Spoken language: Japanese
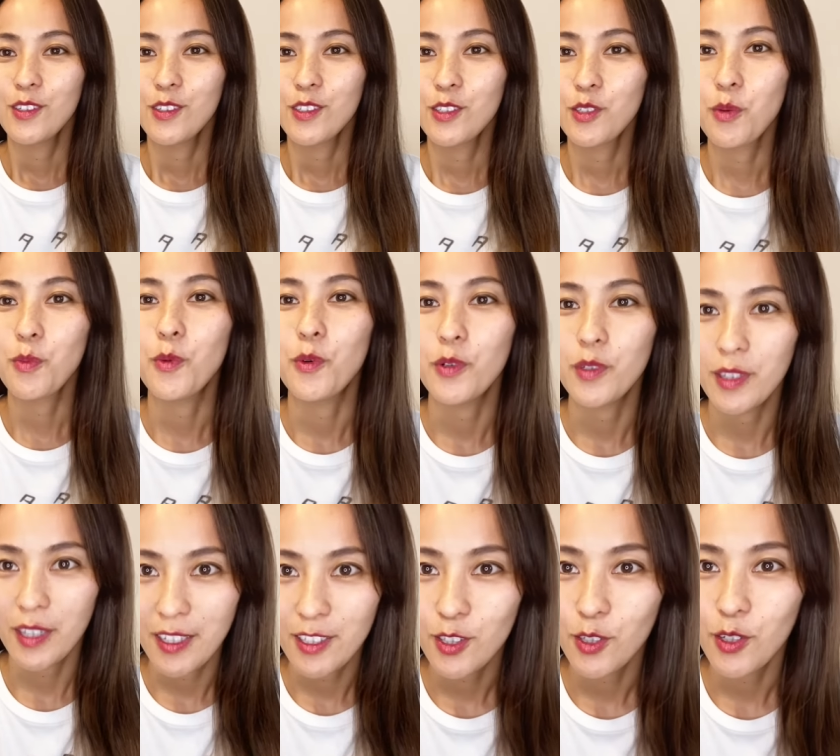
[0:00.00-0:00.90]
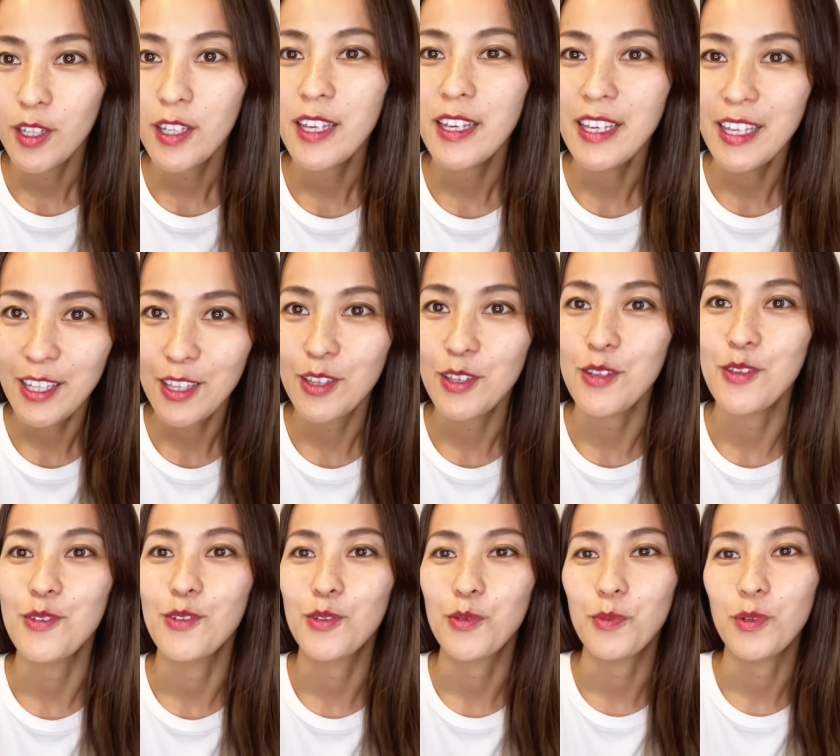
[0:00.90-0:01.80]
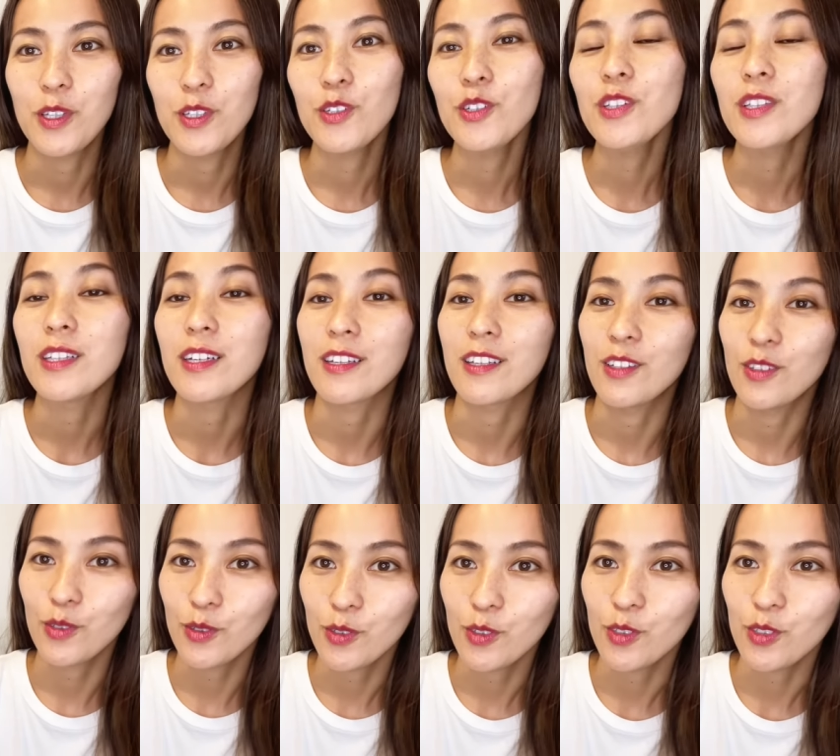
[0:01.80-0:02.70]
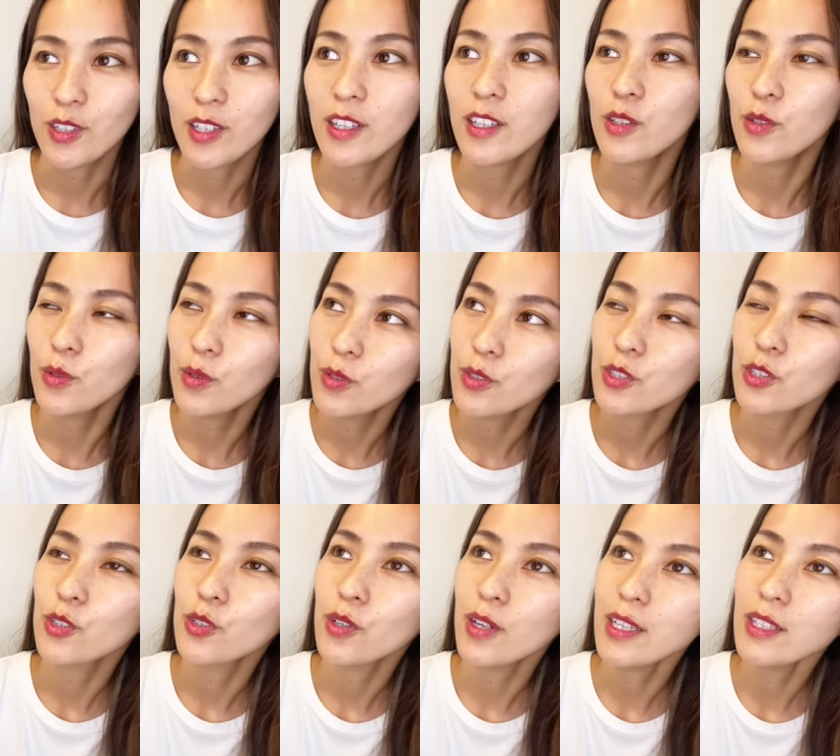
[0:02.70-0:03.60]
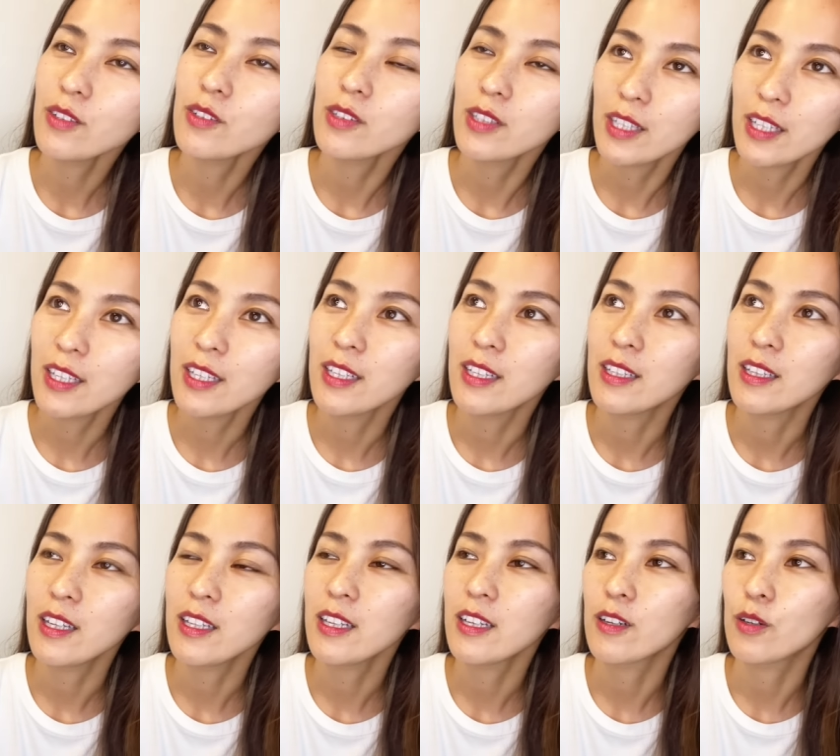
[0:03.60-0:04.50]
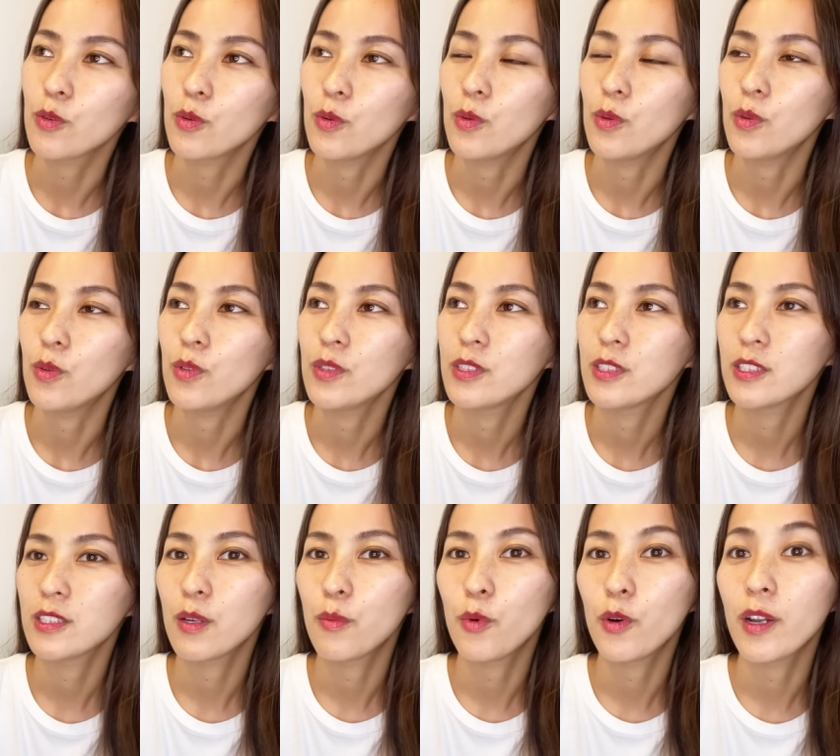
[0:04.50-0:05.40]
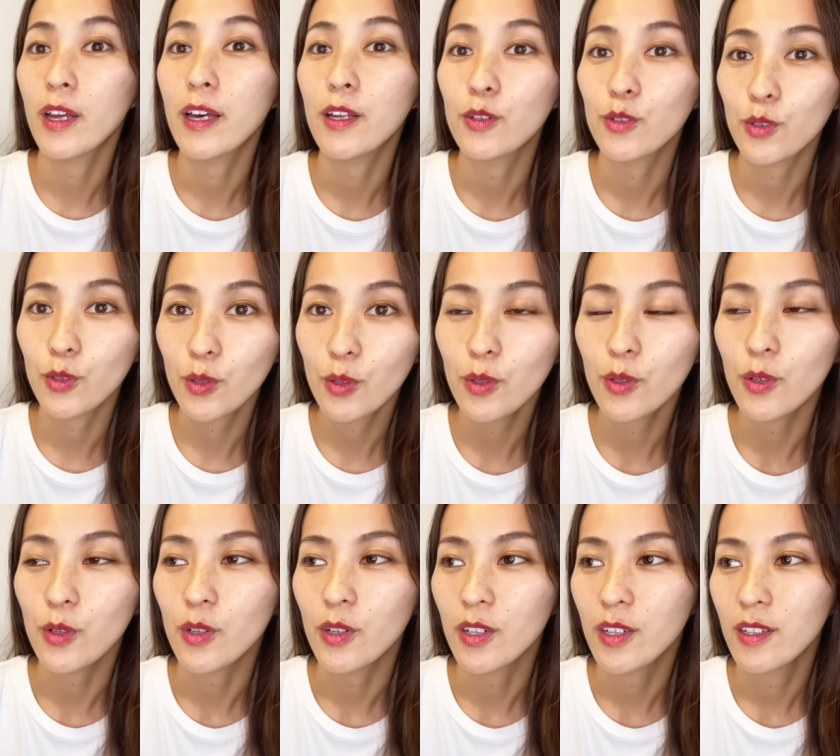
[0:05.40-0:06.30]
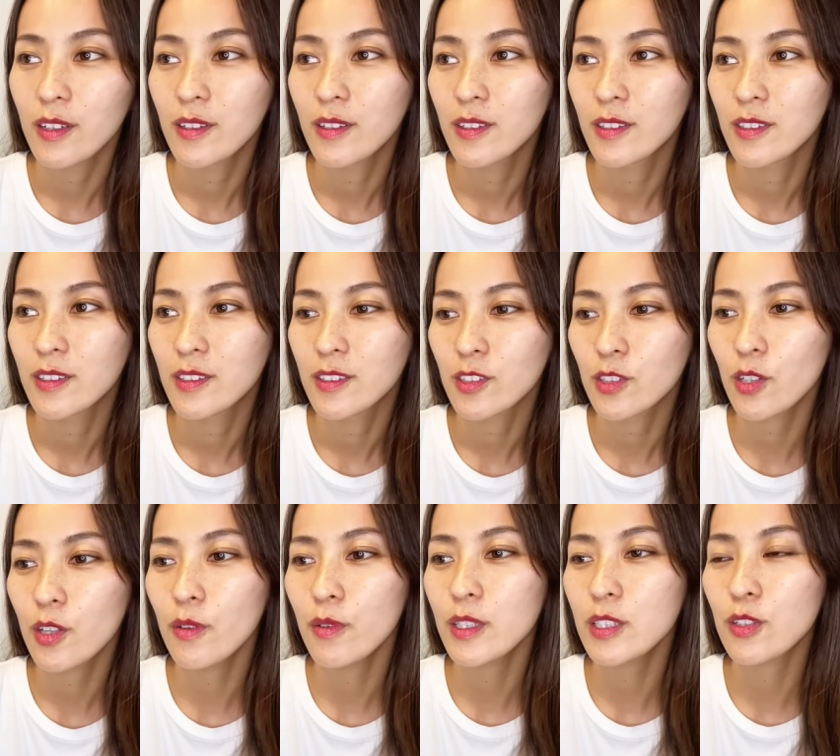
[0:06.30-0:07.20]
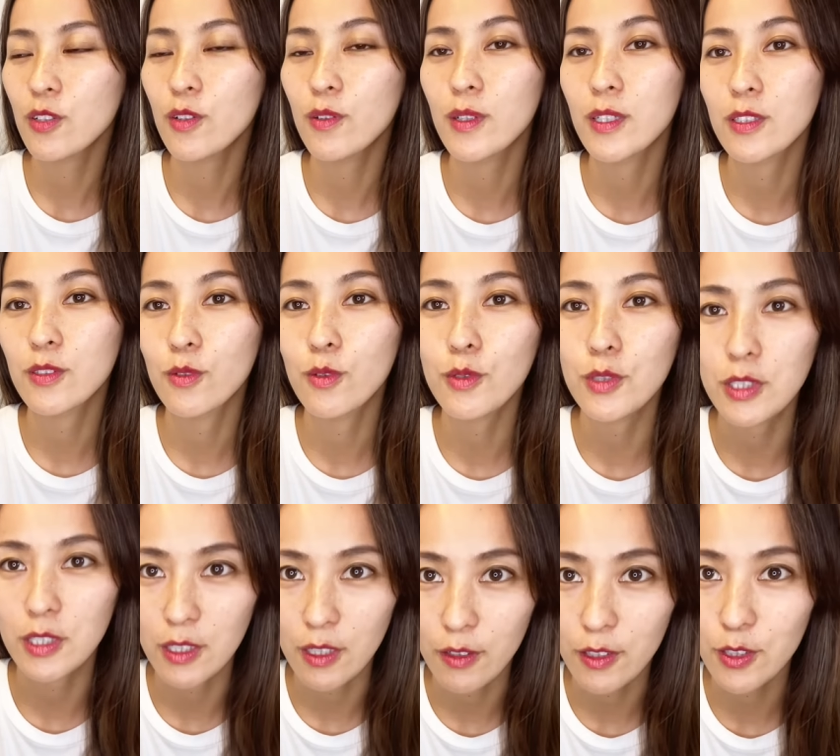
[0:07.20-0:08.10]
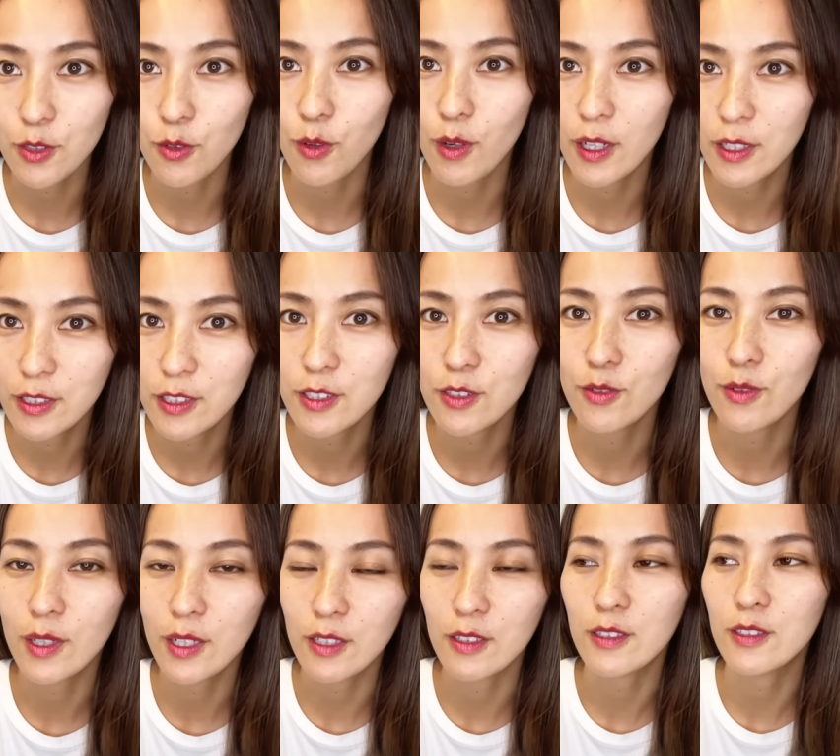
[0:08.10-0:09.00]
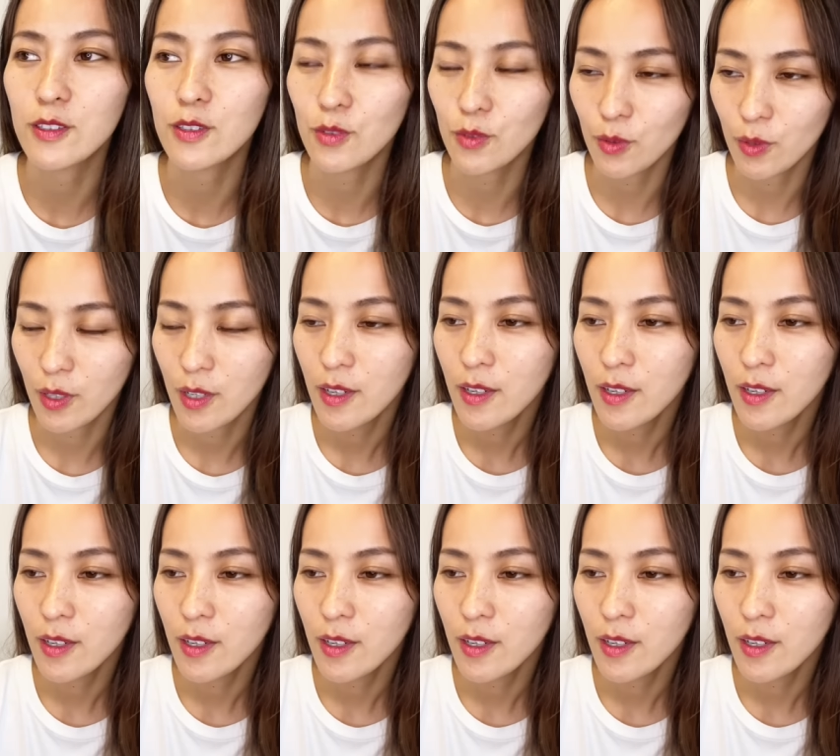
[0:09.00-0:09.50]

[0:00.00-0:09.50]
人もね、それでいいっていう人もいるんだけど、だけど、その後に何かこう、してもらえると、それはそれはすごく幸せを感じるわけですよ。